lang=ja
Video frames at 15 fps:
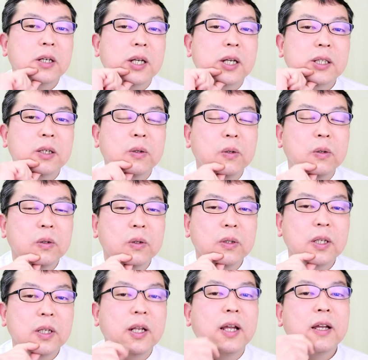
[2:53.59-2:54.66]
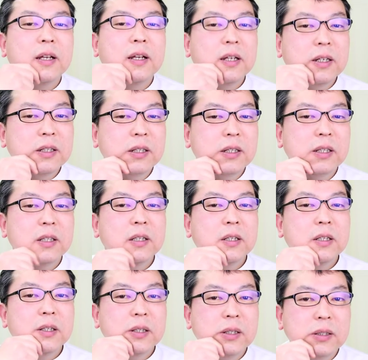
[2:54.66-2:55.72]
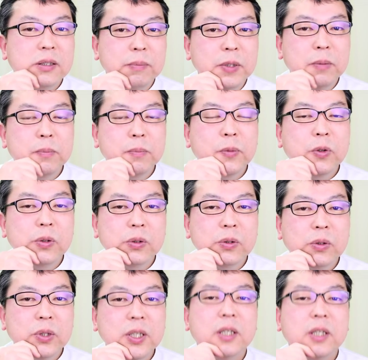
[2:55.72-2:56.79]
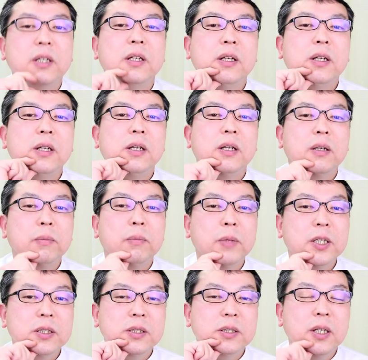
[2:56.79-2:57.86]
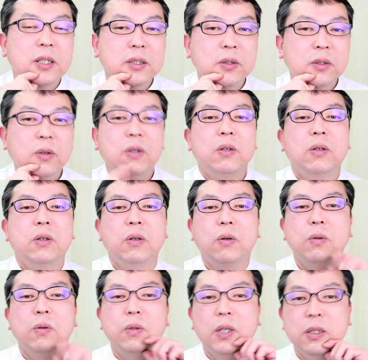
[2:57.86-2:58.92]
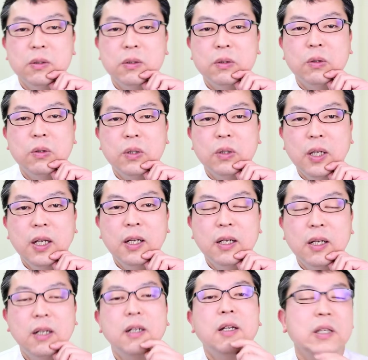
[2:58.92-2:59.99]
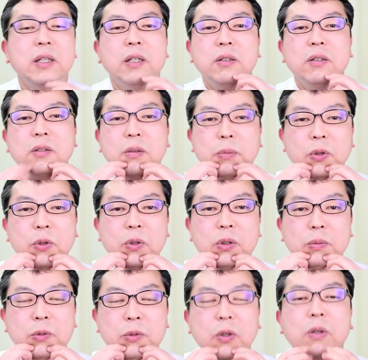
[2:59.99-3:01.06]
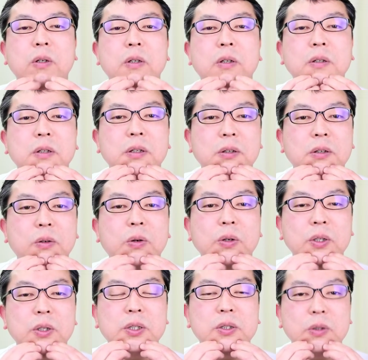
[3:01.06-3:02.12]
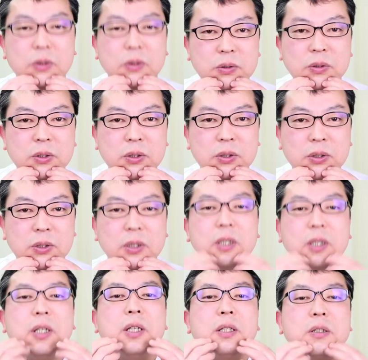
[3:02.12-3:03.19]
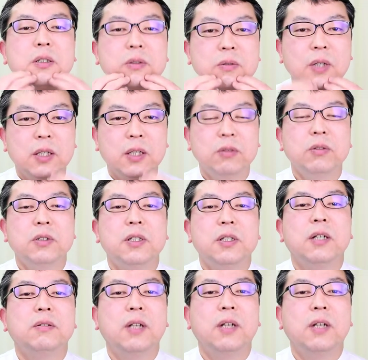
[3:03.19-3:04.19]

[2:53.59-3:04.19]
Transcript: 片方の手でピンポイントにマッサージを行うことで、筋肉のボリュームを効率よく少なくして